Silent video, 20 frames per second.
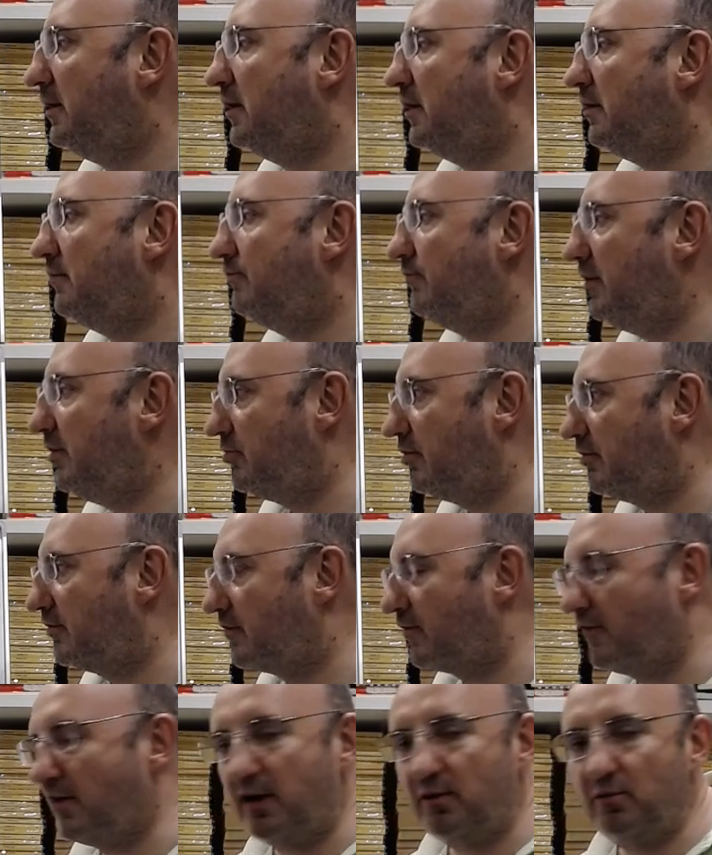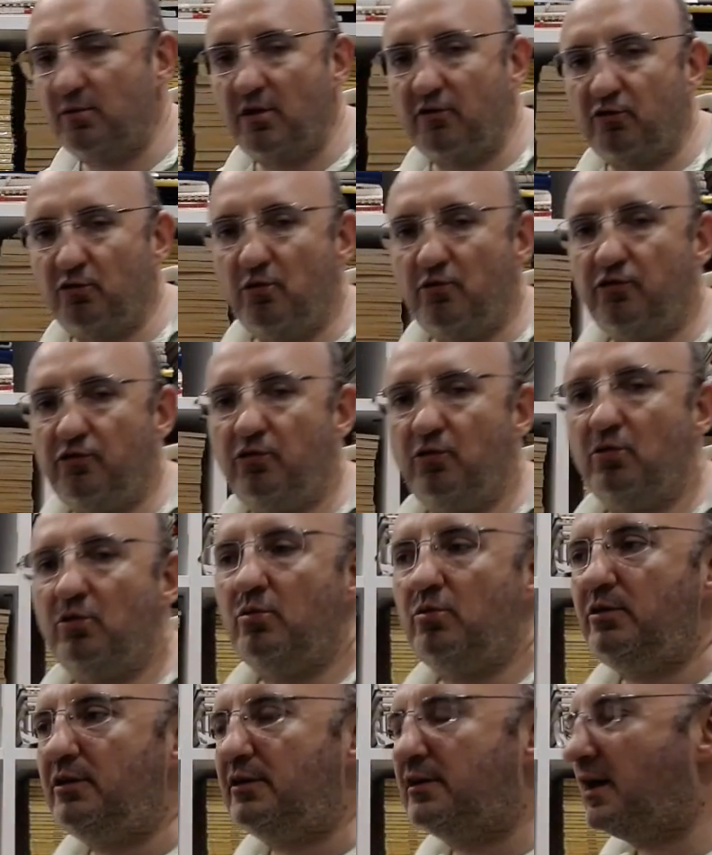invece di trovare una soluzione
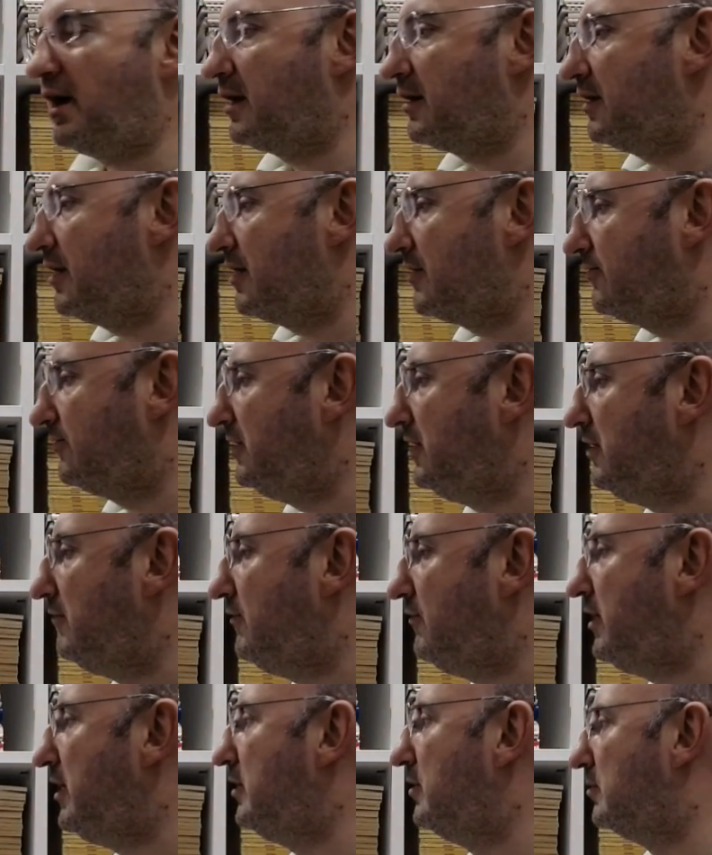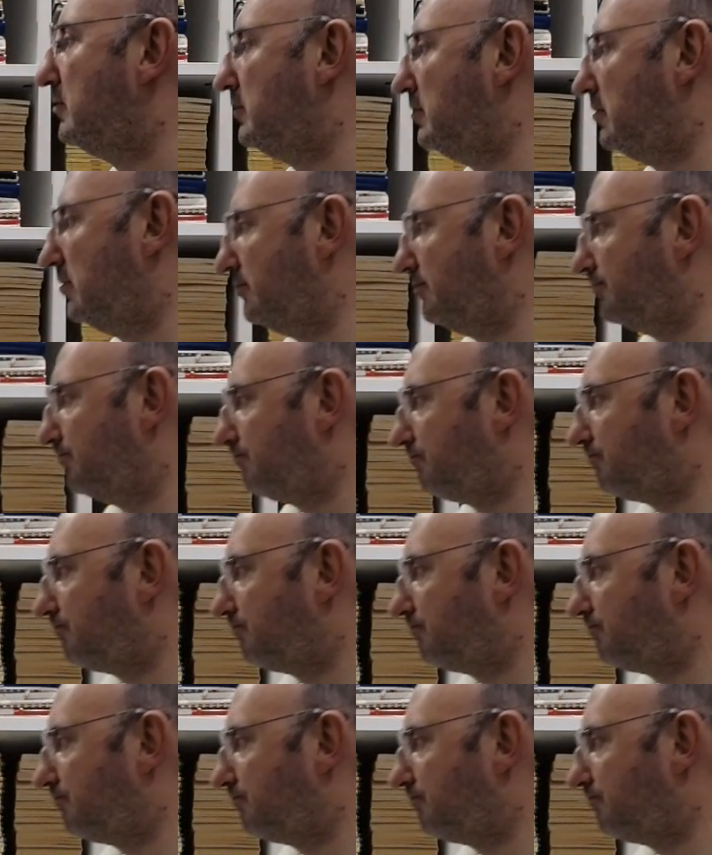unitaria si dividono,